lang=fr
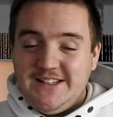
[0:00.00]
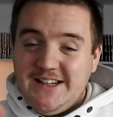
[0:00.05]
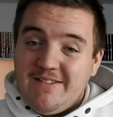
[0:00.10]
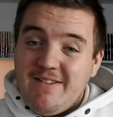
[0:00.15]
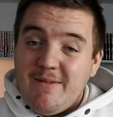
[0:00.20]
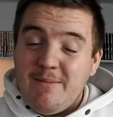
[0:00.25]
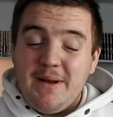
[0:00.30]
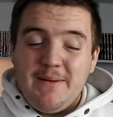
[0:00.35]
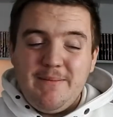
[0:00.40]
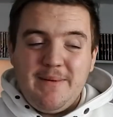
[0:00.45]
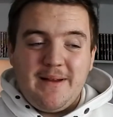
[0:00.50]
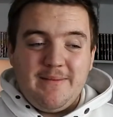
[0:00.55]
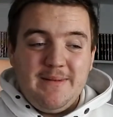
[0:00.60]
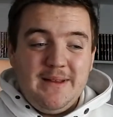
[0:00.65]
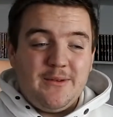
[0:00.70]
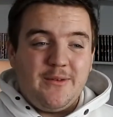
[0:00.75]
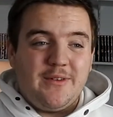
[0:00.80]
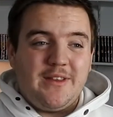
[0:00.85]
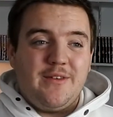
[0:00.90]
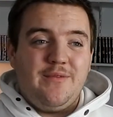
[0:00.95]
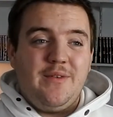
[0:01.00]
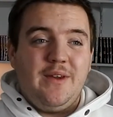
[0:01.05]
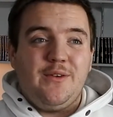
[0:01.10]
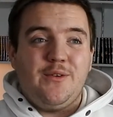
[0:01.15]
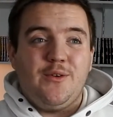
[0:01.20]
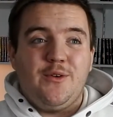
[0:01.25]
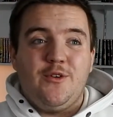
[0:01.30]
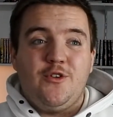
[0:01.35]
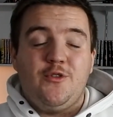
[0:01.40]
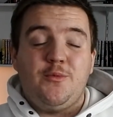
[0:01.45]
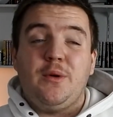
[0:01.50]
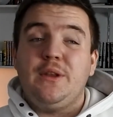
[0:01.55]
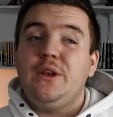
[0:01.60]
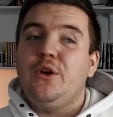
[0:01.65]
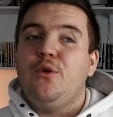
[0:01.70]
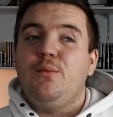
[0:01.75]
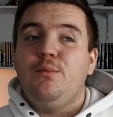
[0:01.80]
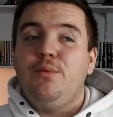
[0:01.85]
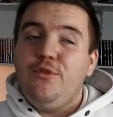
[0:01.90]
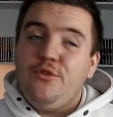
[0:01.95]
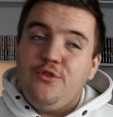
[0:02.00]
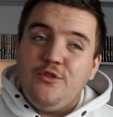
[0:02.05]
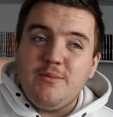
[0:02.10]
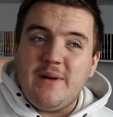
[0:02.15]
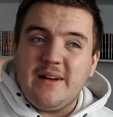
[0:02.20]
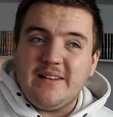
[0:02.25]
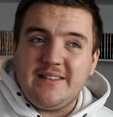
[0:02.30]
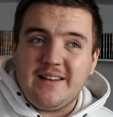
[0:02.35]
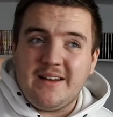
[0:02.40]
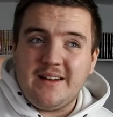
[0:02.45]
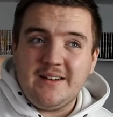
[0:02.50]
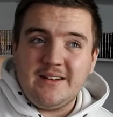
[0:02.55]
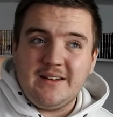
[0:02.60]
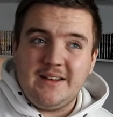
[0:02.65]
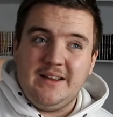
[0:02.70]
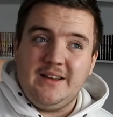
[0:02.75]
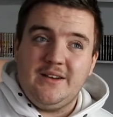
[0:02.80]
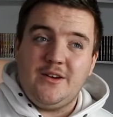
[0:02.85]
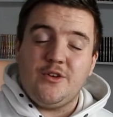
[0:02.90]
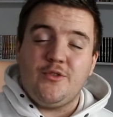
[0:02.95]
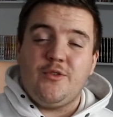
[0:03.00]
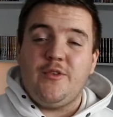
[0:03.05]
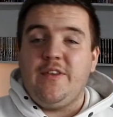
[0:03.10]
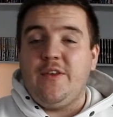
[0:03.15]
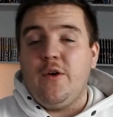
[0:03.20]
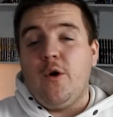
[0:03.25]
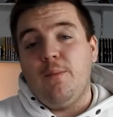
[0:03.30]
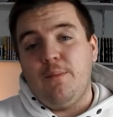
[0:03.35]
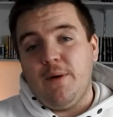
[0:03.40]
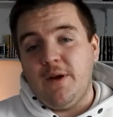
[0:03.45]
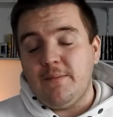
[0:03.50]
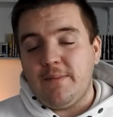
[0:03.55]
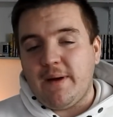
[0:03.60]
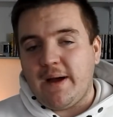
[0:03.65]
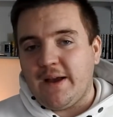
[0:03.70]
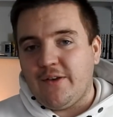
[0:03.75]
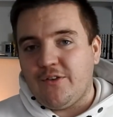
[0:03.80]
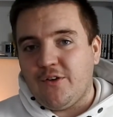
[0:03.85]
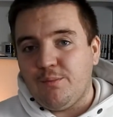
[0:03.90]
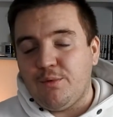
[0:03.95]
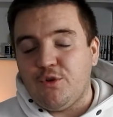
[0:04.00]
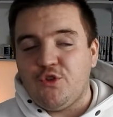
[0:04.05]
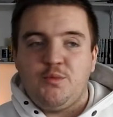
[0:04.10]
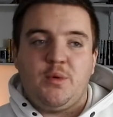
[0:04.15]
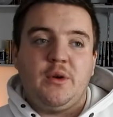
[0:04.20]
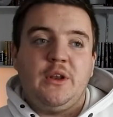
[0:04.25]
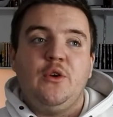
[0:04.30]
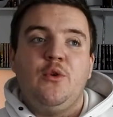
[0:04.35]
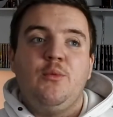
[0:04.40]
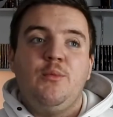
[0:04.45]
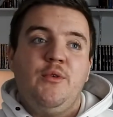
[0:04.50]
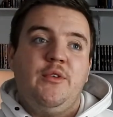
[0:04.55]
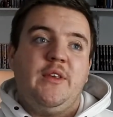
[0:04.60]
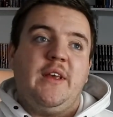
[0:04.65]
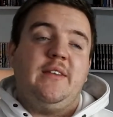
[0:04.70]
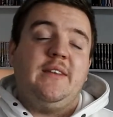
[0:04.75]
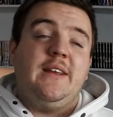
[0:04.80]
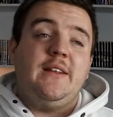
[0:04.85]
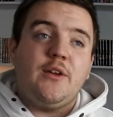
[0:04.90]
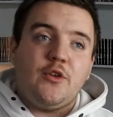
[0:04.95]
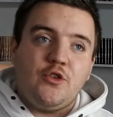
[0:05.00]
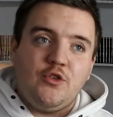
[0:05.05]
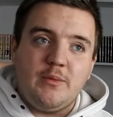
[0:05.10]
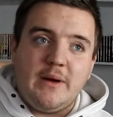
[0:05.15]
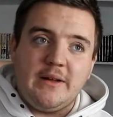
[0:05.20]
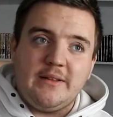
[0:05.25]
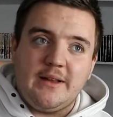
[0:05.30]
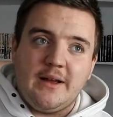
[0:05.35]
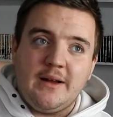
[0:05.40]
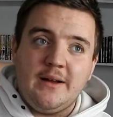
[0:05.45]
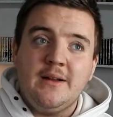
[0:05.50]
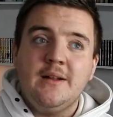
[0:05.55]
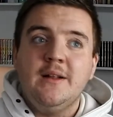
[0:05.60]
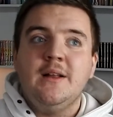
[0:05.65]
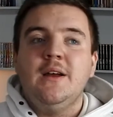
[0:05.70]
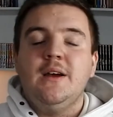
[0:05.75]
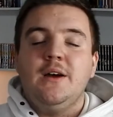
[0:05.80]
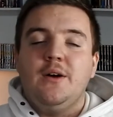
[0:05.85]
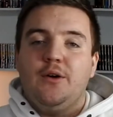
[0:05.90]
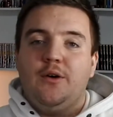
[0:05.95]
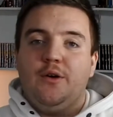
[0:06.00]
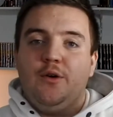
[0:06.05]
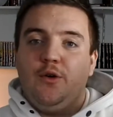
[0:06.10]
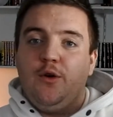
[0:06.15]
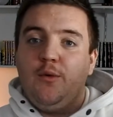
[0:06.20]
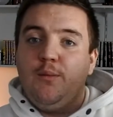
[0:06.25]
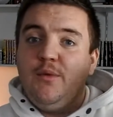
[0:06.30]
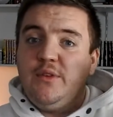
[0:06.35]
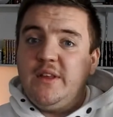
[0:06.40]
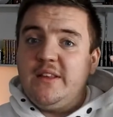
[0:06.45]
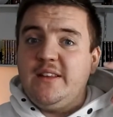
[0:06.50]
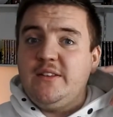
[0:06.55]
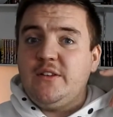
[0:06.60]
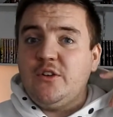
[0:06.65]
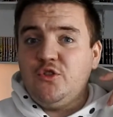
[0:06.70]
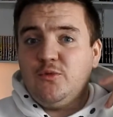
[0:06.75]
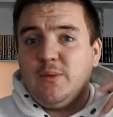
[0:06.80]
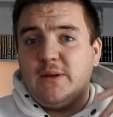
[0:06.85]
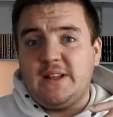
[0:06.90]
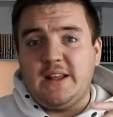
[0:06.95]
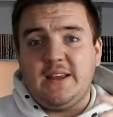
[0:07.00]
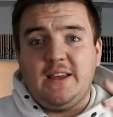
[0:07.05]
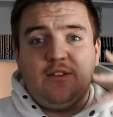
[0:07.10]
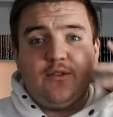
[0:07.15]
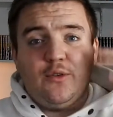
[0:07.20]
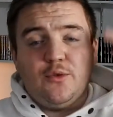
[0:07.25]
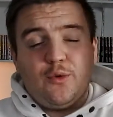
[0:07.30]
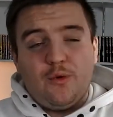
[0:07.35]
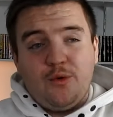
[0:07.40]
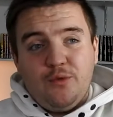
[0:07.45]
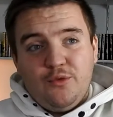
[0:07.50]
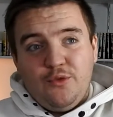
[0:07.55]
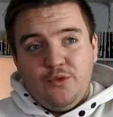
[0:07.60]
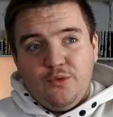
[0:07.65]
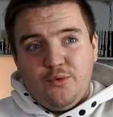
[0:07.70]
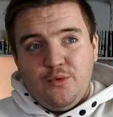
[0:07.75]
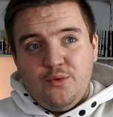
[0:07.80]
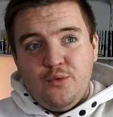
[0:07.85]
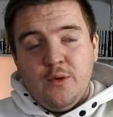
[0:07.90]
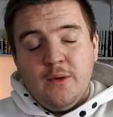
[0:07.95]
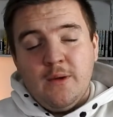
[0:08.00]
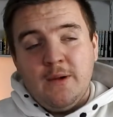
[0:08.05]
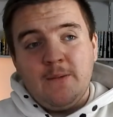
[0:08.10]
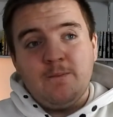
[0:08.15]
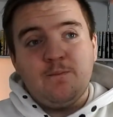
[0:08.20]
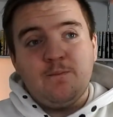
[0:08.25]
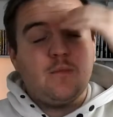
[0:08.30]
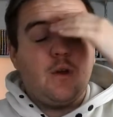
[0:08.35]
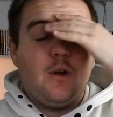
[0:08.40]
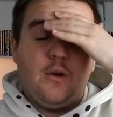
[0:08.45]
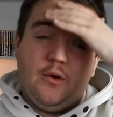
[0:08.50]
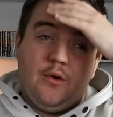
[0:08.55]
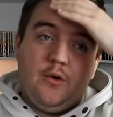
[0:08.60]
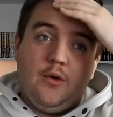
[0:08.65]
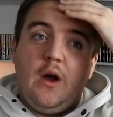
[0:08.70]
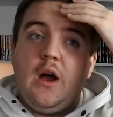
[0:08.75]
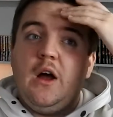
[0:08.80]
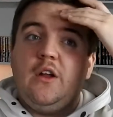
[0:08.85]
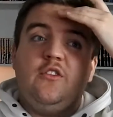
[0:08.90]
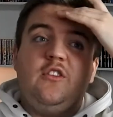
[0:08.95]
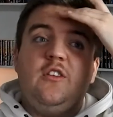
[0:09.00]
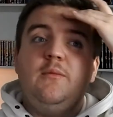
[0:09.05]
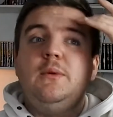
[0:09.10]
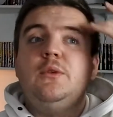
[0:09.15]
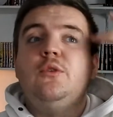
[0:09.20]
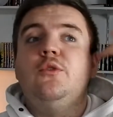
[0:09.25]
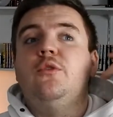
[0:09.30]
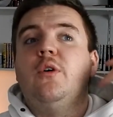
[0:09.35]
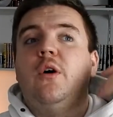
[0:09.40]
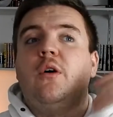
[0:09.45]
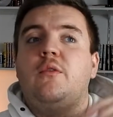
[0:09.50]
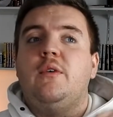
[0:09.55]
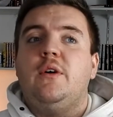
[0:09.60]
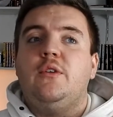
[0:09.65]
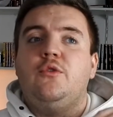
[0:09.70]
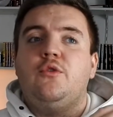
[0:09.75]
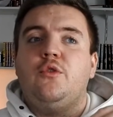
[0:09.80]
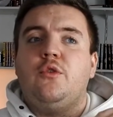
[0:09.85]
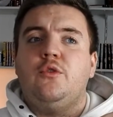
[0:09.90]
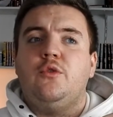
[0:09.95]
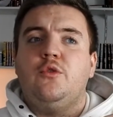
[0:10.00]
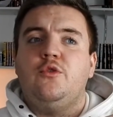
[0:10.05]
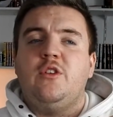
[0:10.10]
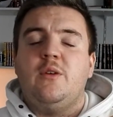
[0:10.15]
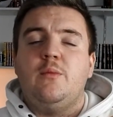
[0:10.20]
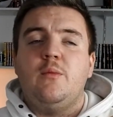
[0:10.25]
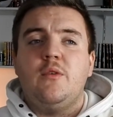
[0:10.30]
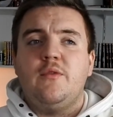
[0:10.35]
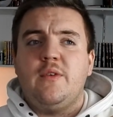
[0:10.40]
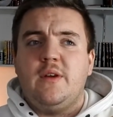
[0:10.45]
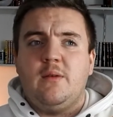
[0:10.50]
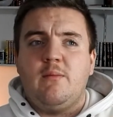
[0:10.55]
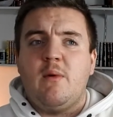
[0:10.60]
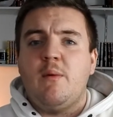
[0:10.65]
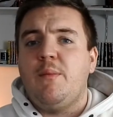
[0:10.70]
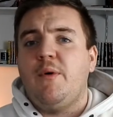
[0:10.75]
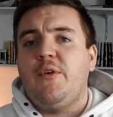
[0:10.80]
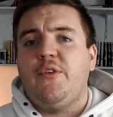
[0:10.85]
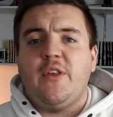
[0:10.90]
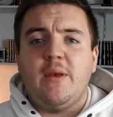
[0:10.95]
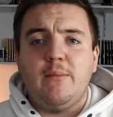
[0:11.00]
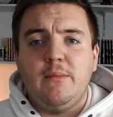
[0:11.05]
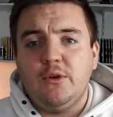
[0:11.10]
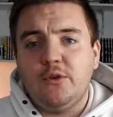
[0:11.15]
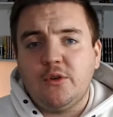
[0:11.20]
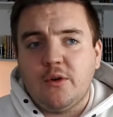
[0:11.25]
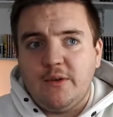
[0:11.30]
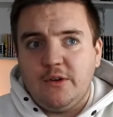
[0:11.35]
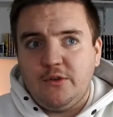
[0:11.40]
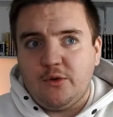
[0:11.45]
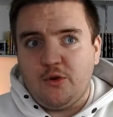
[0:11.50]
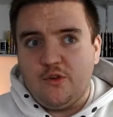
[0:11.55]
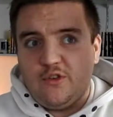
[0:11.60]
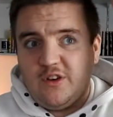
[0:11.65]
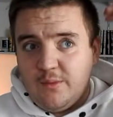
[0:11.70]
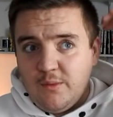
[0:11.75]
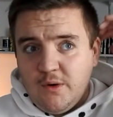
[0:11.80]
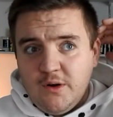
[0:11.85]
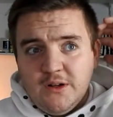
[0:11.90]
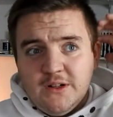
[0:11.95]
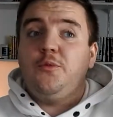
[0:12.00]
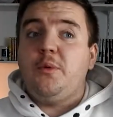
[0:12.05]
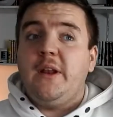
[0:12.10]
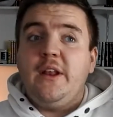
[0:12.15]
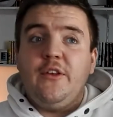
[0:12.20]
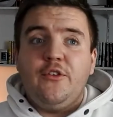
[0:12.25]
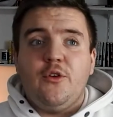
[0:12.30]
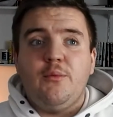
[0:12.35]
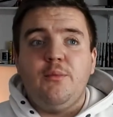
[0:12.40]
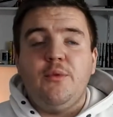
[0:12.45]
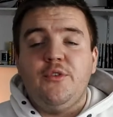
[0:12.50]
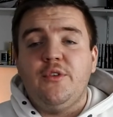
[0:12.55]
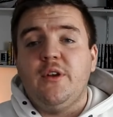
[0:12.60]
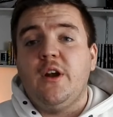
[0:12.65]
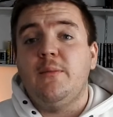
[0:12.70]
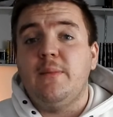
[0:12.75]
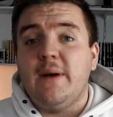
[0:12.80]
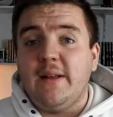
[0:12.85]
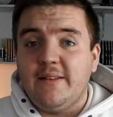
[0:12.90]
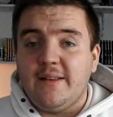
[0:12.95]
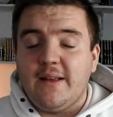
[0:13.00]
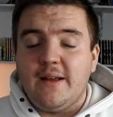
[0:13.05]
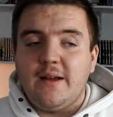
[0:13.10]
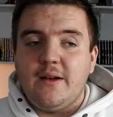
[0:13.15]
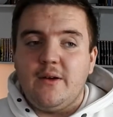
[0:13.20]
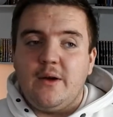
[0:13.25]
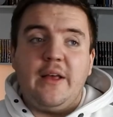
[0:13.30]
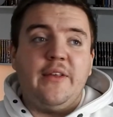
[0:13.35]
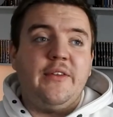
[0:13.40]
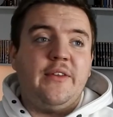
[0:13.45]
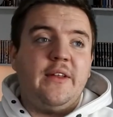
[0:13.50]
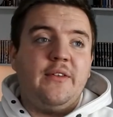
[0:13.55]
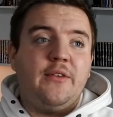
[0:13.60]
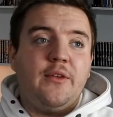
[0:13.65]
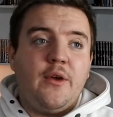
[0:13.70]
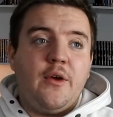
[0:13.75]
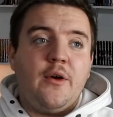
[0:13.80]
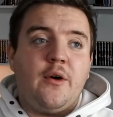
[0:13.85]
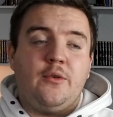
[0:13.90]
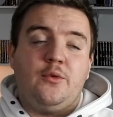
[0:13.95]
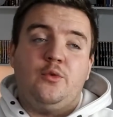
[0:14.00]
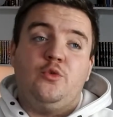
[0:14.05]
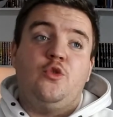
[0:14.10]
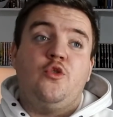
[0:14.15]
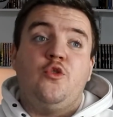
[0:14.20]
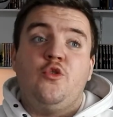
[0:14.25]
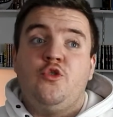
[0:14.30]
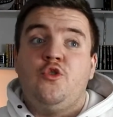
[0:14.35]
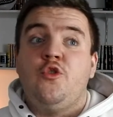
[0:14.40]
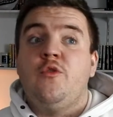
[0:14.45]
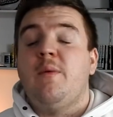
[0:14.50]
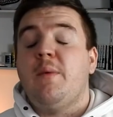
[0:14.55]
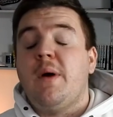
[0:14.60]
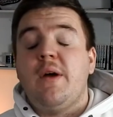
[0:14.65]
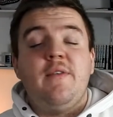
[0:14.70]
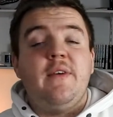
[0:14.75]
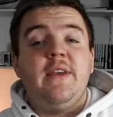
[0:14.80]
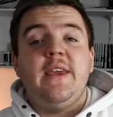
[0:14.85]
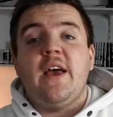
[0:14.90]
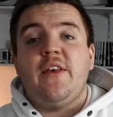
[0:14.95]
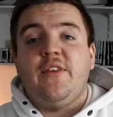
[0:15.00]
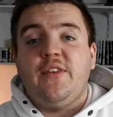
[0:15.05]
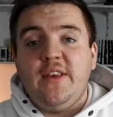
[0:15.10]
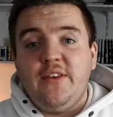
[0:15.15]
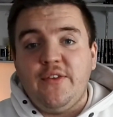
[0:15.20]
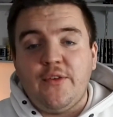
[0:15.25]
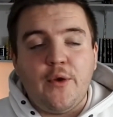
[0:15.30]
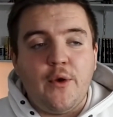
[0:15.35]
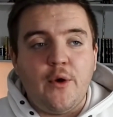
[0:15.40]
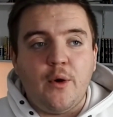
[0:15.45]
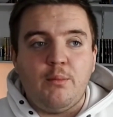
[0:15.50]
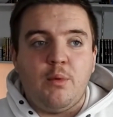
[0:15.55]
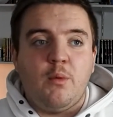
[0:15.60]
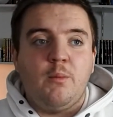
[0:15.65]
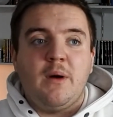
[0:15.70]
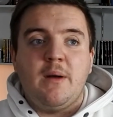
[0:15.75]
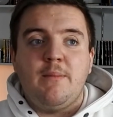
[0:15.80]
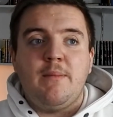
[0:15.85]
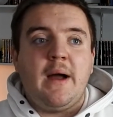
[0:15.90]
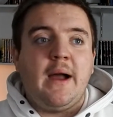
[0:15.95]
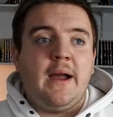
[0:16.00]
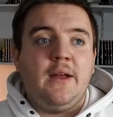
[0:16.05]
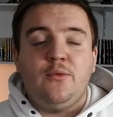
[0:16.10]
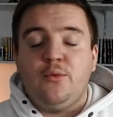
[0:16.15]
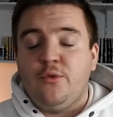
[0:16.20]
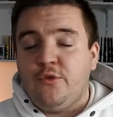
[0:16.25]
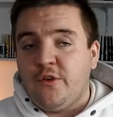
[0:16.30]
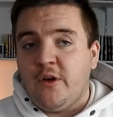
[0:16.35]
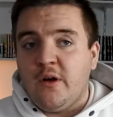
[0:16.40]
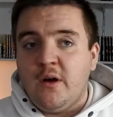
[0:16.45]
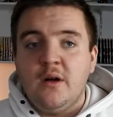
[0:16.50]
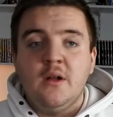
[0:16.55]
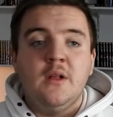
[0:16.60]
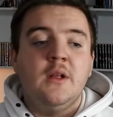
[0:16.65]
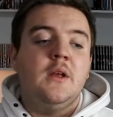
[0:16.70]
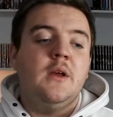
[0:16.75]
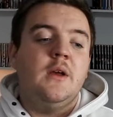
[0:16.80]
J'avais pas le permis, donc ça fait que je prenais le bus du matin et quand je faisais open par exemple, je prenais le bus à 7h du matin. Euh, le bus à 7h du matin qui se trouve du coup euh, à 10 minutes en voiture de chez moi, enfin même pas 5 minutes en voiture de chez moi. Je prenais ce bus là le matin à 7h, donc je, devais me réveiller à 6h pour me préparer tout ça.